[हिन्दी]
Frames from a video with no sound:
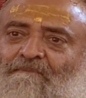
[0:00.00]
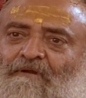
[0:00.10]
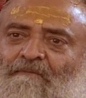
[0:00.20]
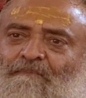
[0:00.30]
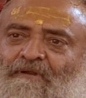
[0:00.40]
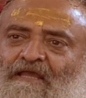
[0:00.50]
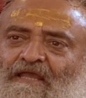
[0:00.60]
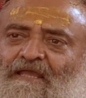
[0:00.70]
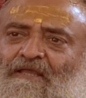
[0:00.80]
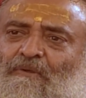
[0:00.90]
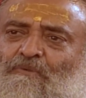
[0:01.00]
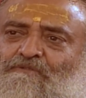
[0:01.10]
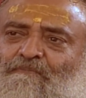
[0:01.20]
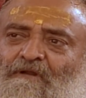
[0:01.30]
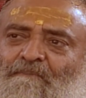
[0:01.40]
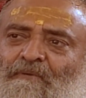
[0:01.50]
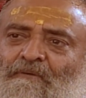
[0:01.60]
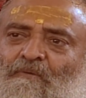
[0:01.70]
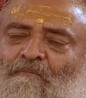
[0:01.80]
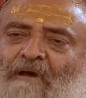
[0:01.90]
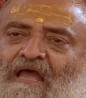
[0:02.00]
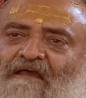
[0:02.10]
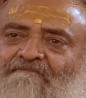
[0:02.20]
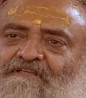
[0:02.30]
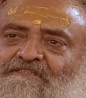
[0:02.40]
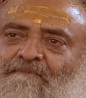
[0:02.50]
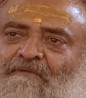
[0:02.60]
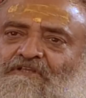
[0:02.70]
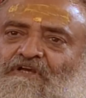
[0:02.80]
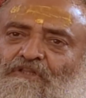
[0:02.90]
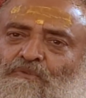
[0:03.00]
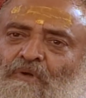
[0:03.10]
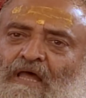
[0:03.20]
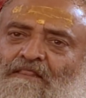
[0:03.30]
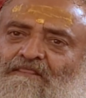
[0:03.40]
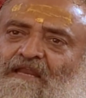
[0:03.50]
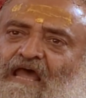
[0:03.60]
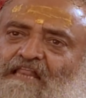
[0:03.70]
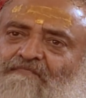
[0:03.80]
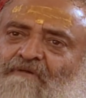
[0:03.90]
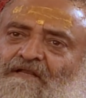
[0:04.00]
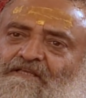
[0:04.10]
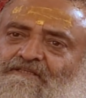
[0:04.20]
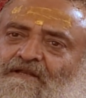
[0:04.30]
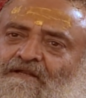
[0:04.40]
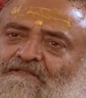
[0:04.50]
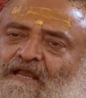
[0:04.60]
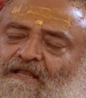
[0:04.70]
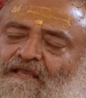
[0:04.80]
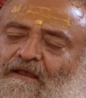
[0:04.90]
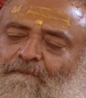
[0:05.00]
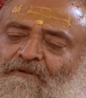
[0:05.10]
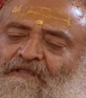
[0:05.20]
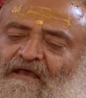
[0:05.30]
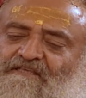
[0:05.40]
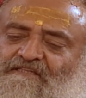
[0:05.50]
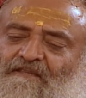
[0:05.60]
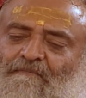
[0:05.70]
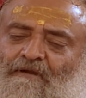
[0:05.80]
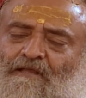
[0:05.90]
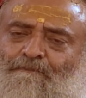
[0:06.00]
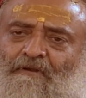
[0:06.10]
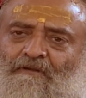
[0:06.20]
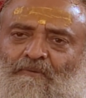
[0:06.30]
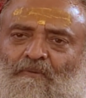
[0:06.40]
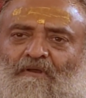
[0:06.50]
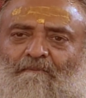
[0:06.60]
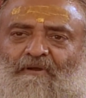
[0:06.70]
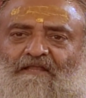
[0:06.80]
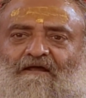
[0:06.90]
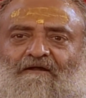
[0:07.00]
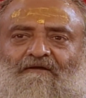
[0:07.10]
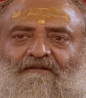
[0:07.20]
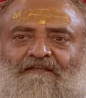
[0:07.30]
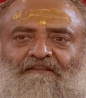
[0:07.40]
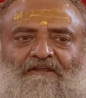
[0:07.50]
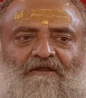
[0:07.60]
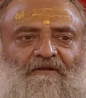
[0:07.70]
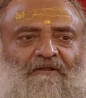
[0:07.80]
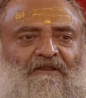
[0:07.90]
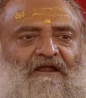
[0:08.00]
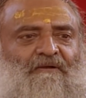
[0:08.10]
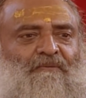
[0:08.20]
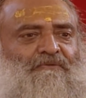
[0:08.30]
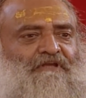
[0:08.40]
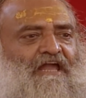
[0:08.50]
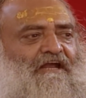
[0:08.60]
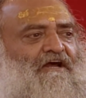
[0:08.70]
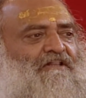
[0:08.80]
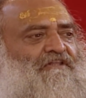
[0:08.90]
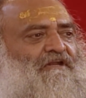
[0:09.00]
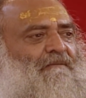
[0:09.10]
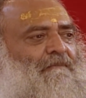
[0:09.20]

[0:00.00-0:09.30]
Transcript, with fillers: की बड़प्पन है उस बड़प्पन को माया भी समझ तू अंतर आत्मा की शरण जाके अपनी असली बड़प्पन को पैदा कर दे तेरा कल्याण हो जाएगा तेरा